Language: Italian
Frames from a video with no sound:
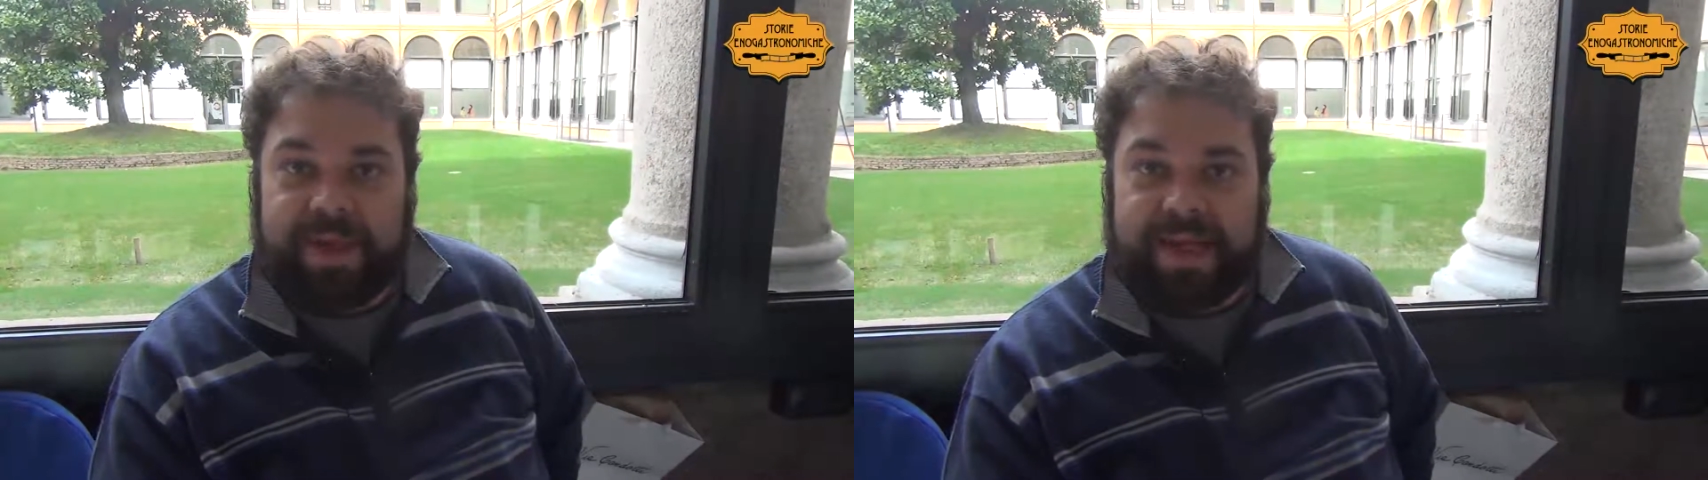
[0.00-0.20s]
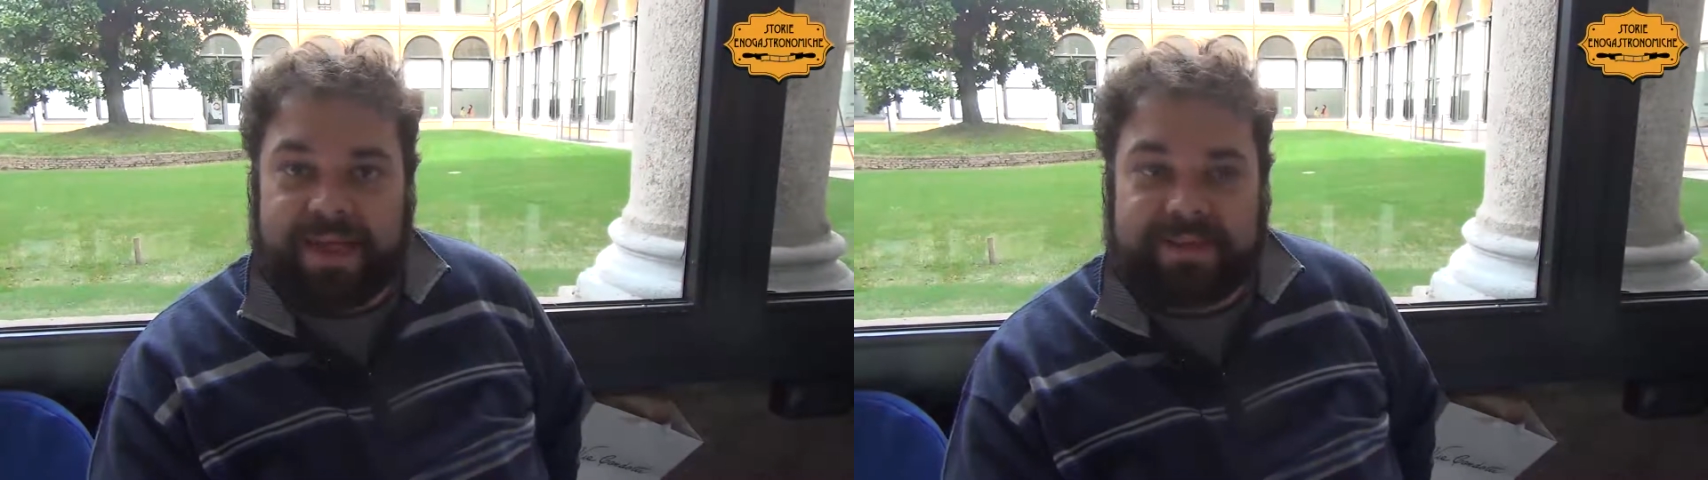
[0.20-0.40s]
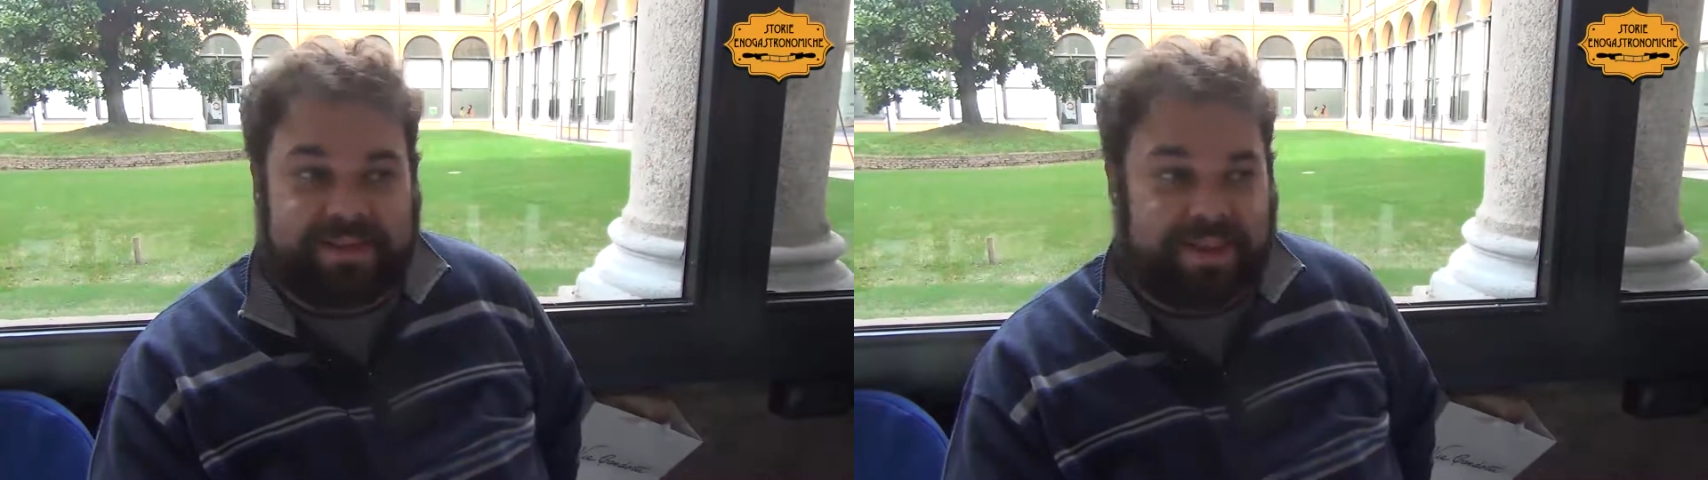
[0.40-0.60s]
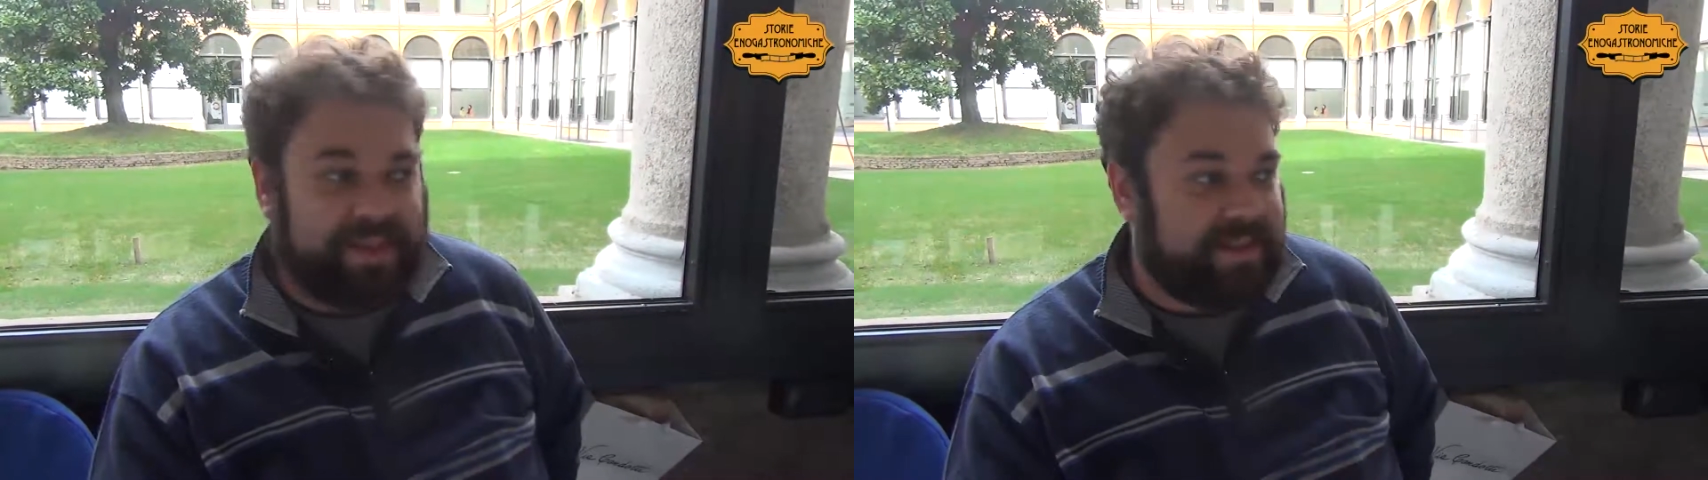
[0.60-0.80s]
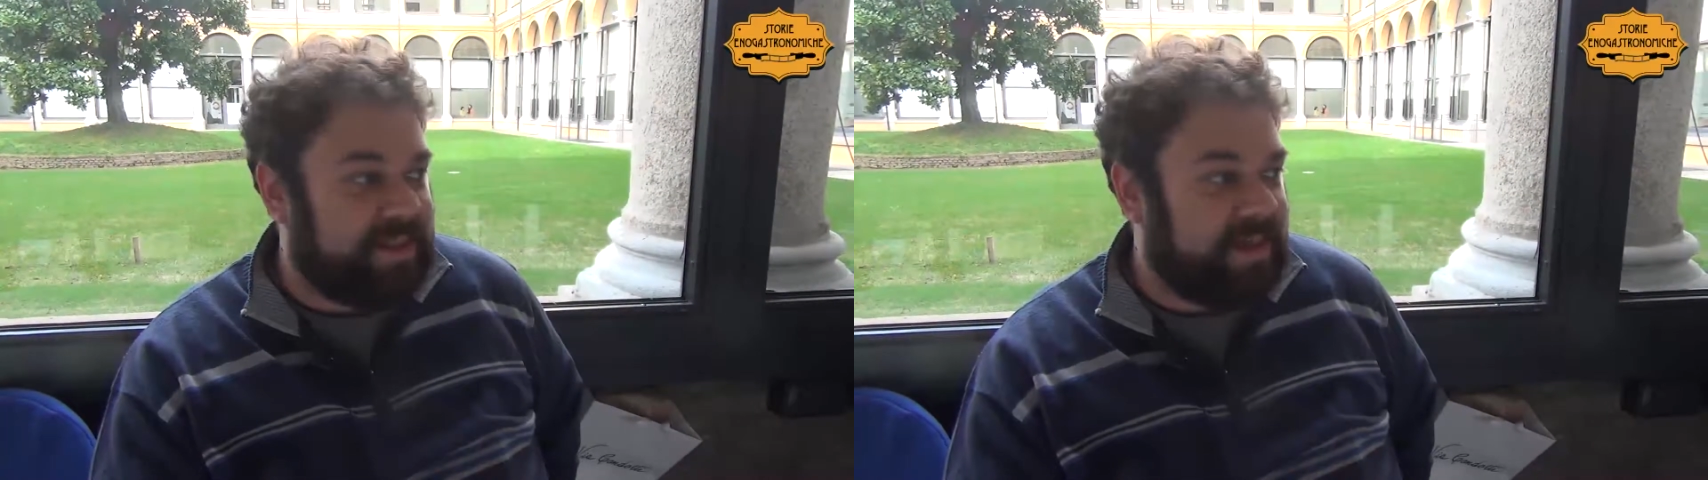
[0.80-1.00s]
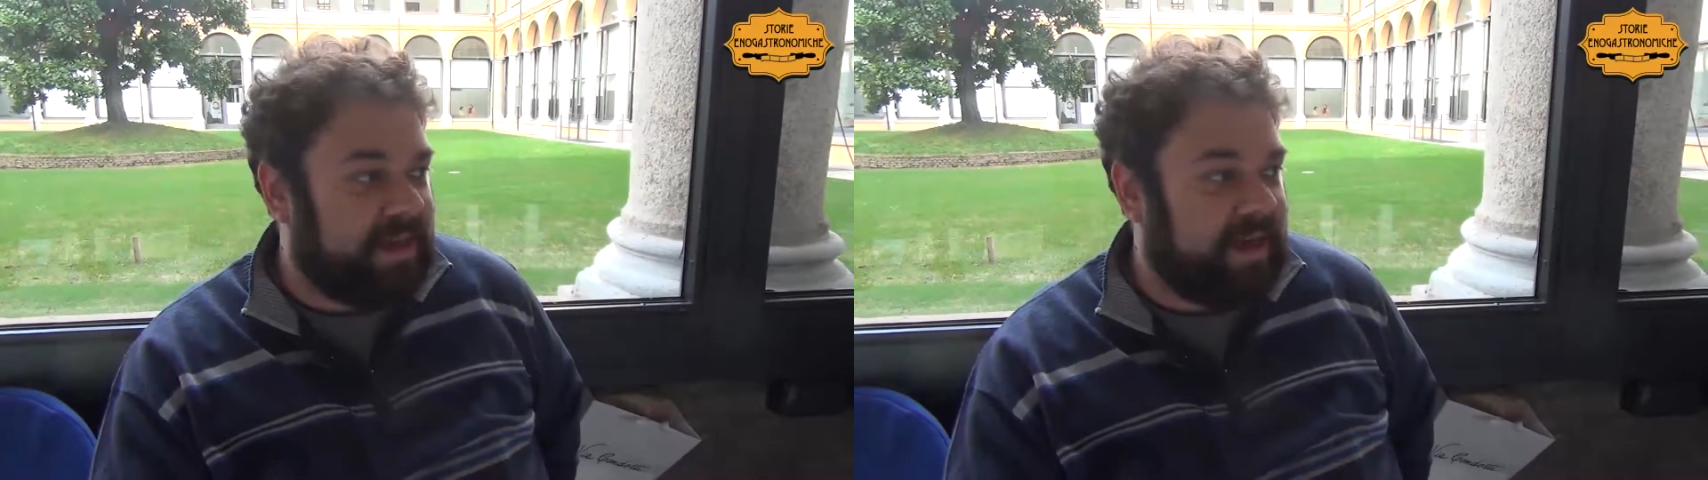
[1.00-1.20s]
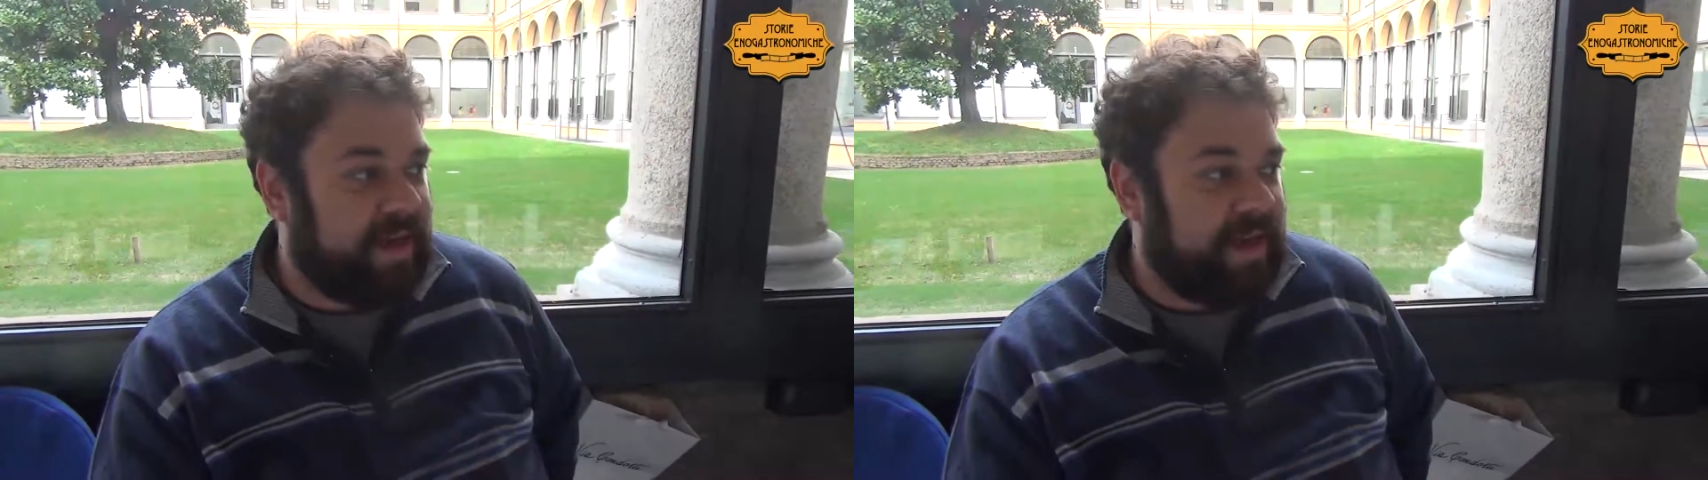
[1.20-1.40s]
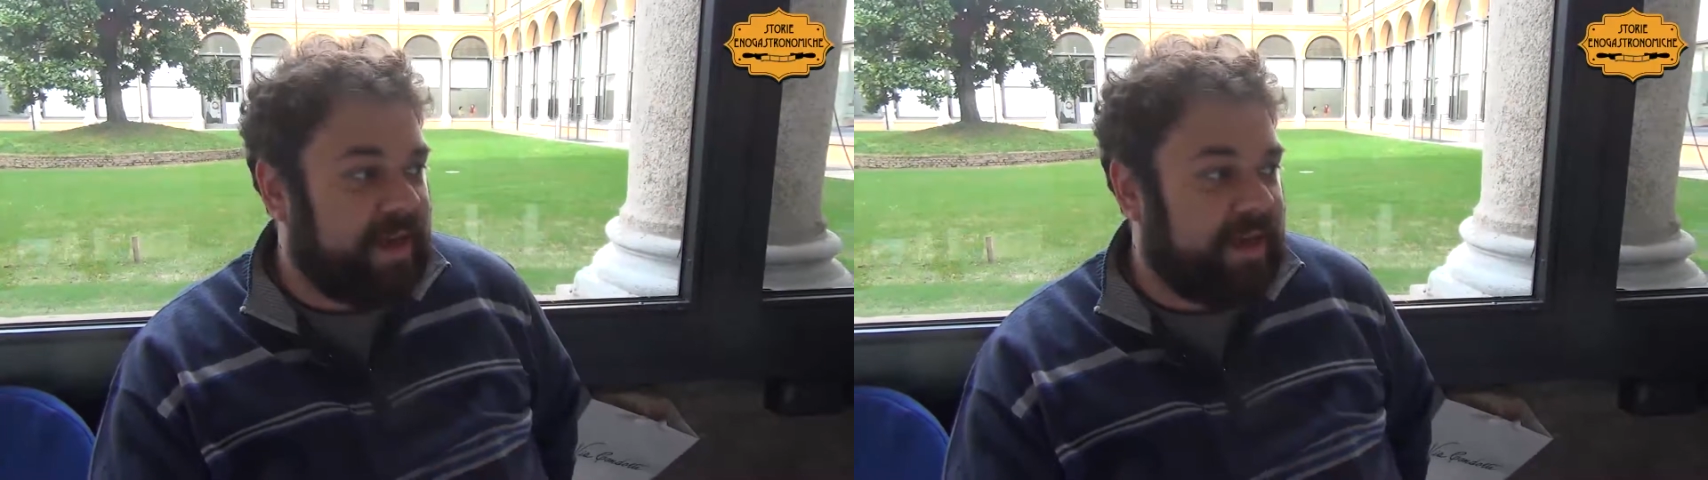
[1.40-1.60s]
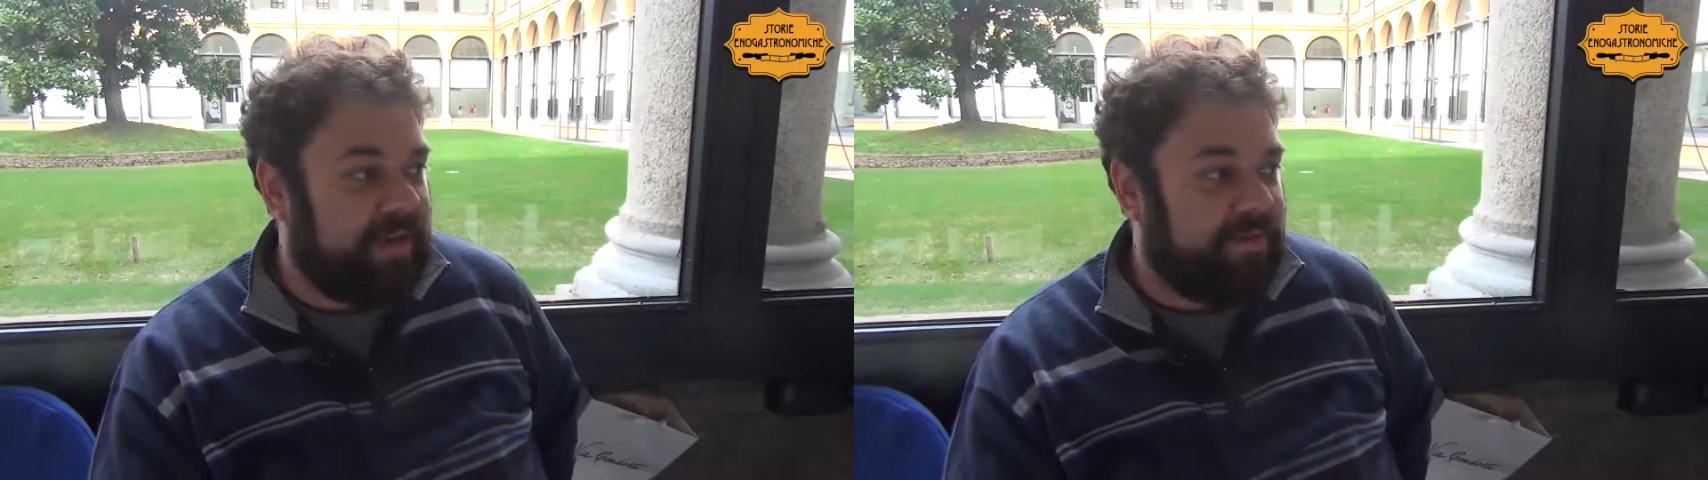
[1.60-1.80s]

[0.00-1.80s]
piccantezza e